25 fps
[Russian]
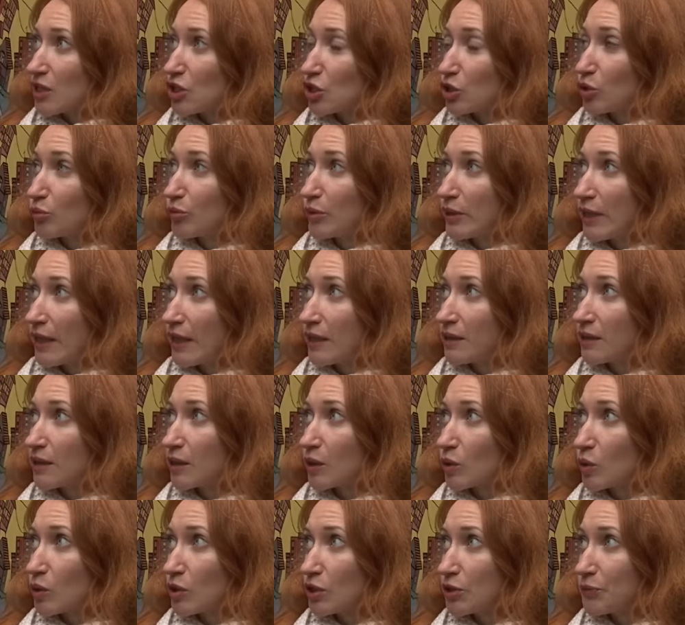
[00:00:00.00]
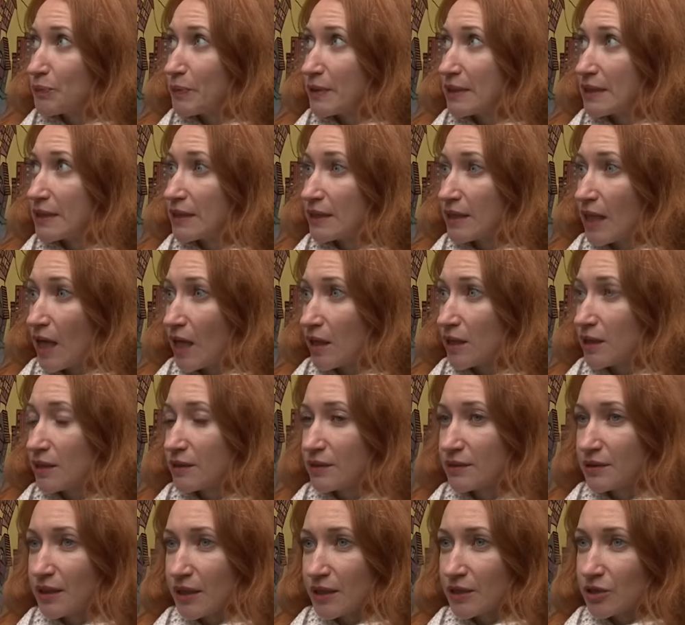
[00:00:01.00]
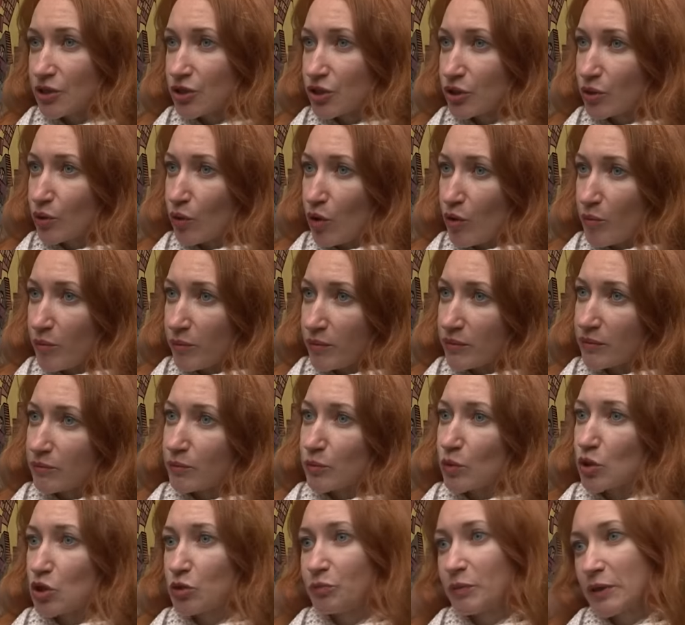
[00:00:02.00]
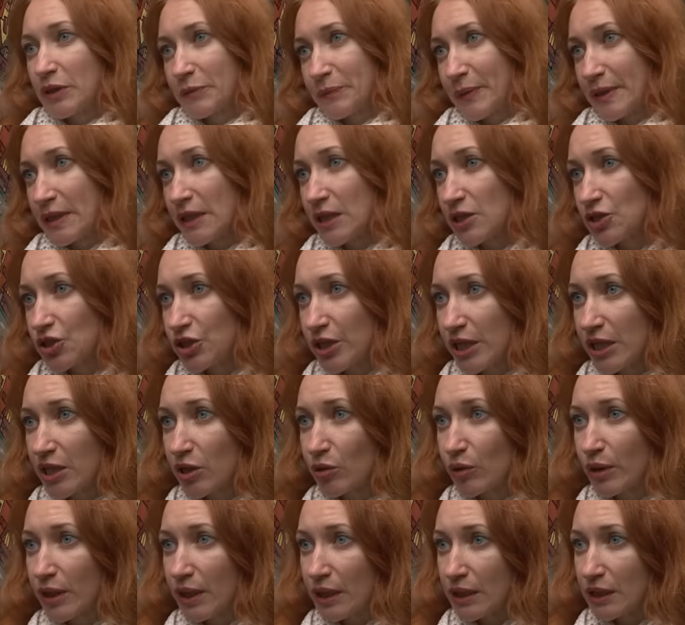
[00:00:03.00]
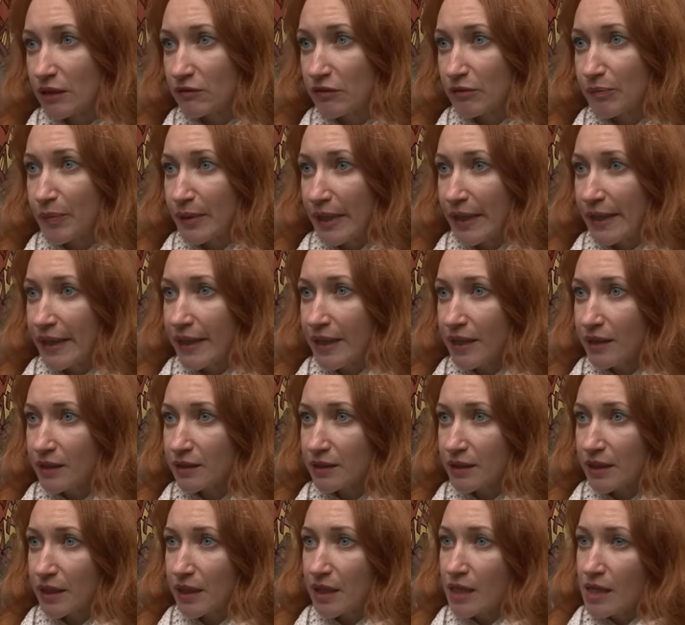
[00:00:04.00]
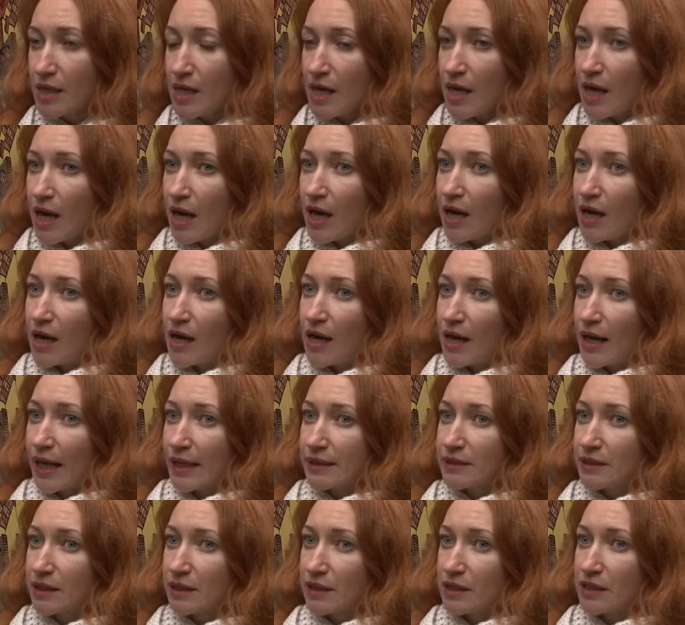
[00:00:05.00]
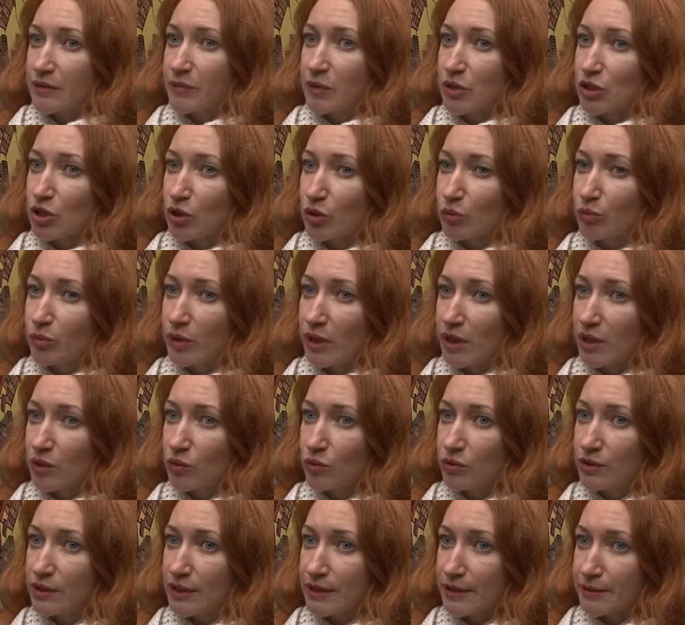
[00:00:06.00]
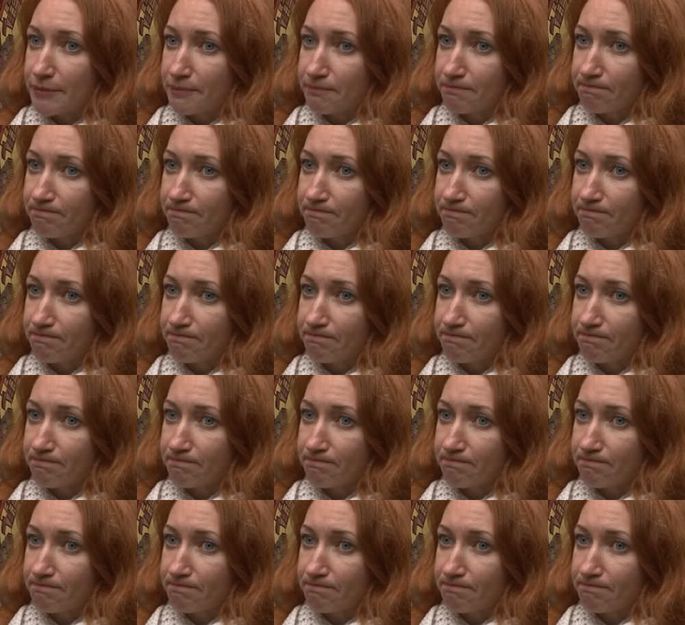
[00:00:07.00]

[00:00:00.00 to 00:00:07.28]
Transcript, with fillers: чтобы эта роспись стала толчком, может быть, к продолжению этого проекта. А, хотелось бы, чтобы люди